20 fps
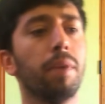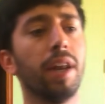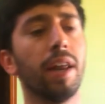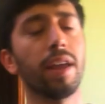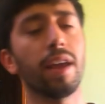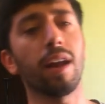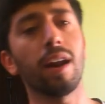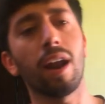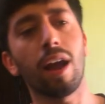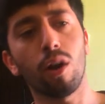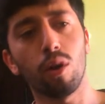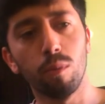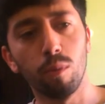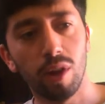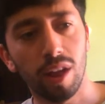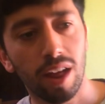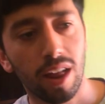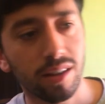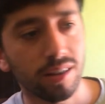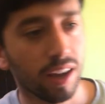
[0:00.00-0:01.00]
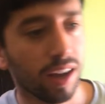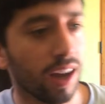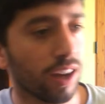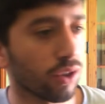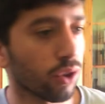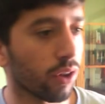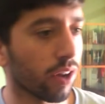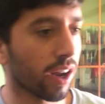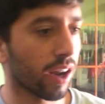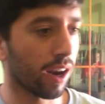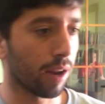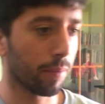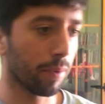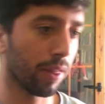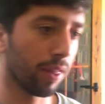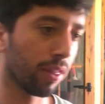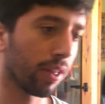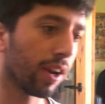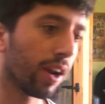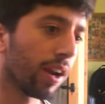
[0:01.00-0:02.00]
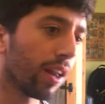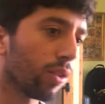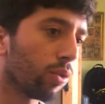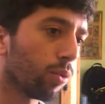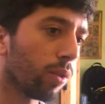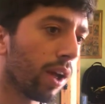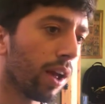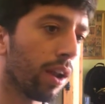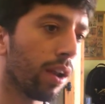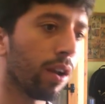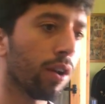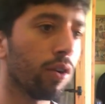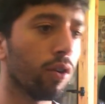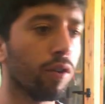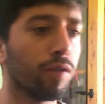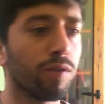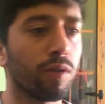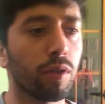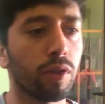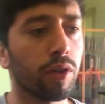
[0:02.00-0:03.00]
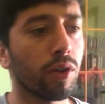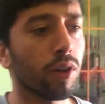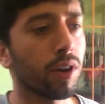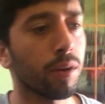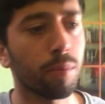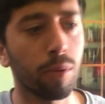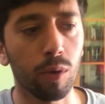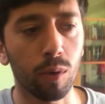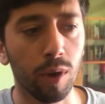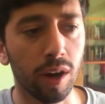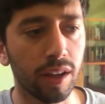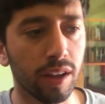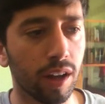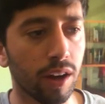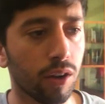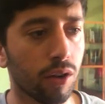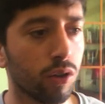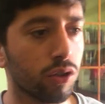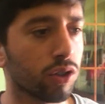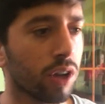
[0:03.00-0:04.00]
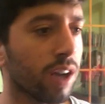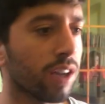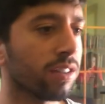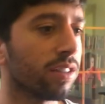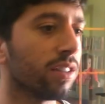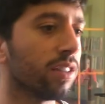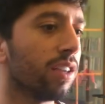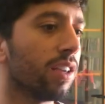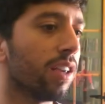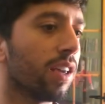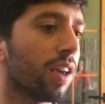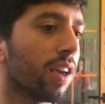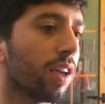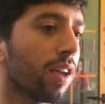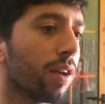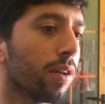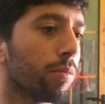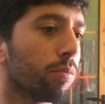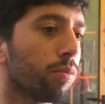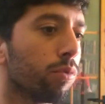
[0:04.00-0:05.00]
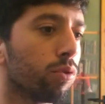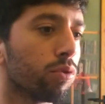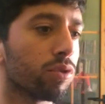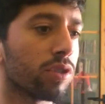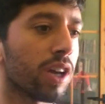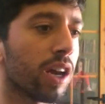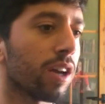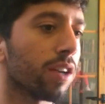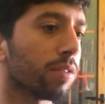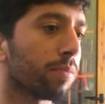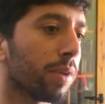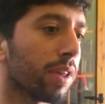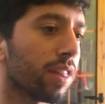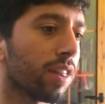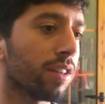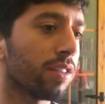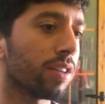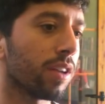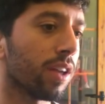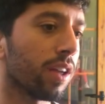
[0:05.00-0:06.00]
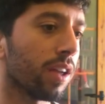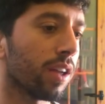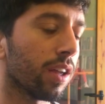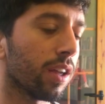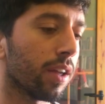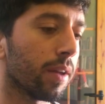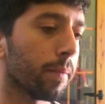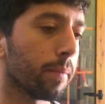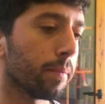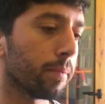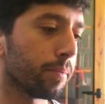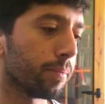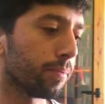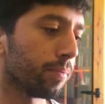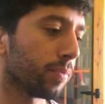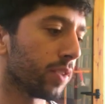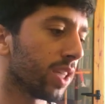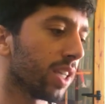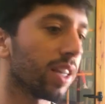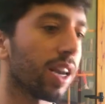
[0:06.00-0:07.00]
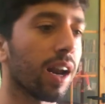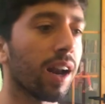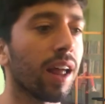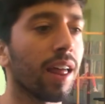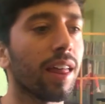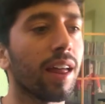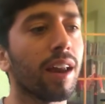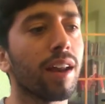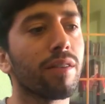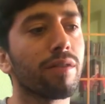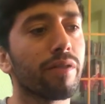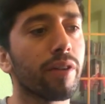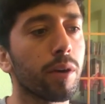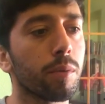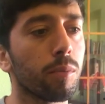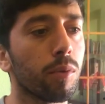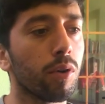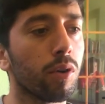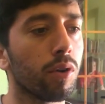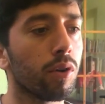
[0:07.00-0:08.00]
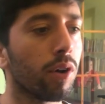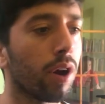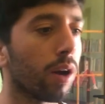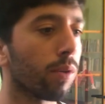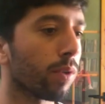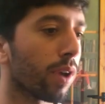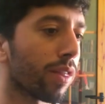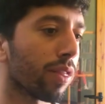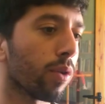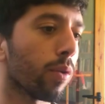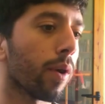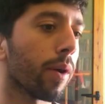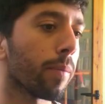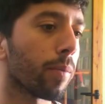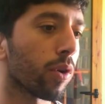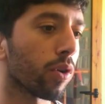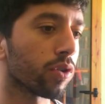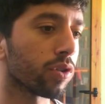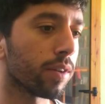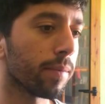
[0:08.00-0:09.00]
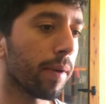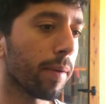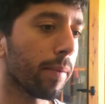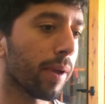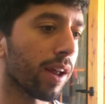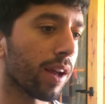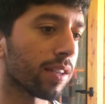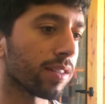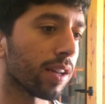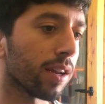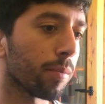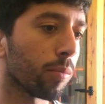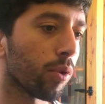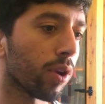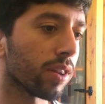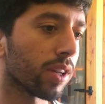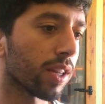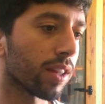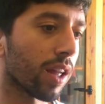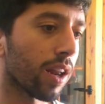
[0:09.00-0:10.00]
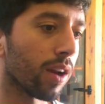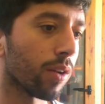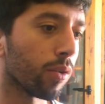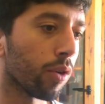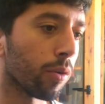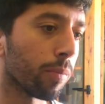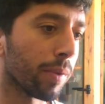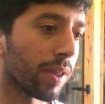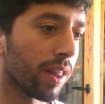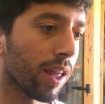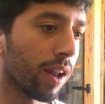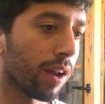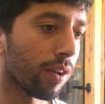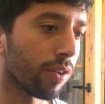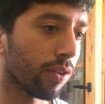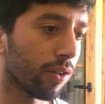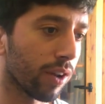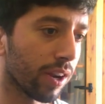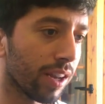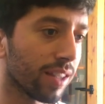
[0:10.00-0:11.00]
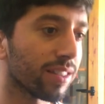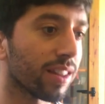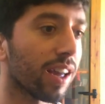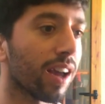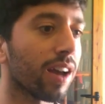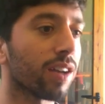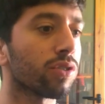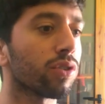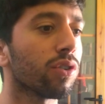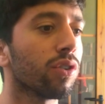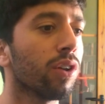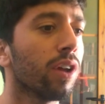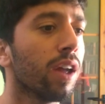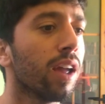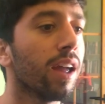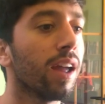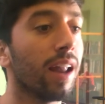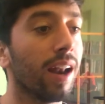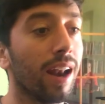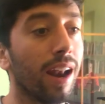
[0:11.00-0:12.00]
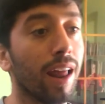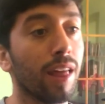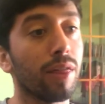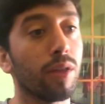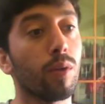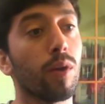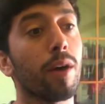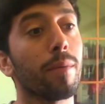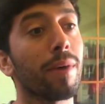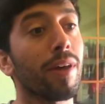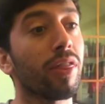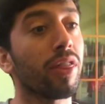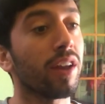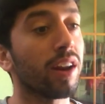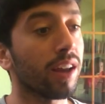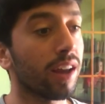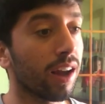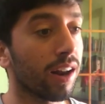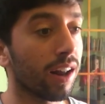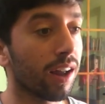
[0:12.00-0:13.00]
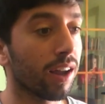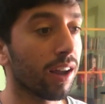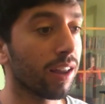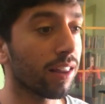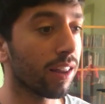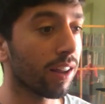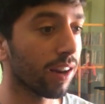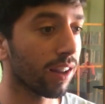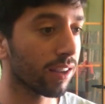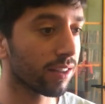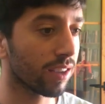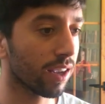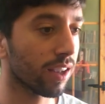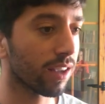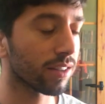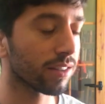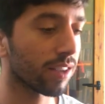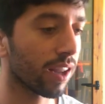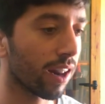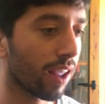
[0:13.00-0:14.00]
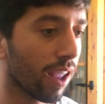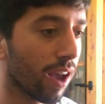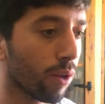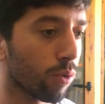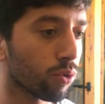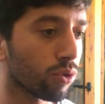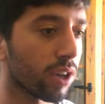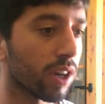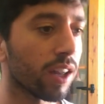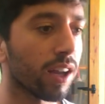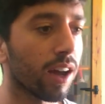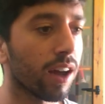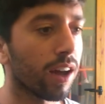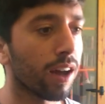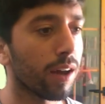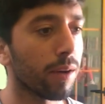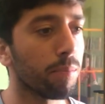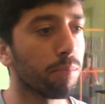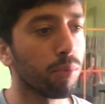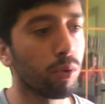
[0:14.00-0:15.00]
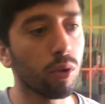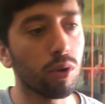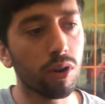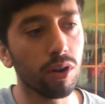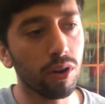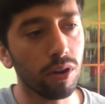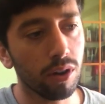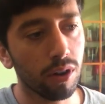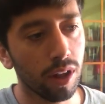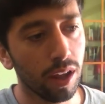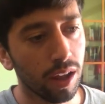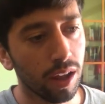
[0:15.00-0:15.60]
Mire ya en las comunidades, en caso de que la medicina natural no funcione por cualquier cosa, sí que muchas veces eh, se traslada al enfermo a una ciudad próxima para que se le pueda tratar en un hospital, ¿no? En este caso, la ciudad más cercana que tenéis allí en Sarayaku sería Puyo,